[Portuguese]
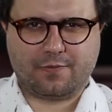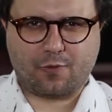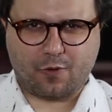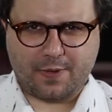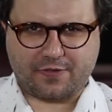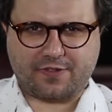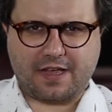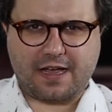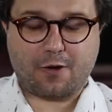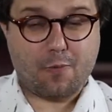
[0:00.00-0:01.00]
Vou
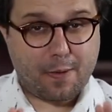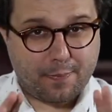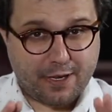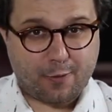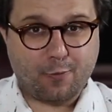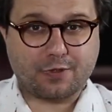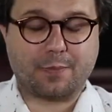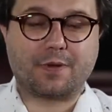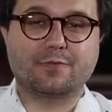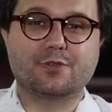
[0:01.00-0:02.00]
começar com uma
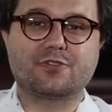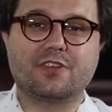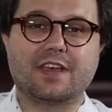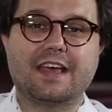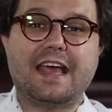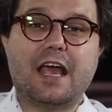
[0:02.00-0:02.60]
pergunta para você.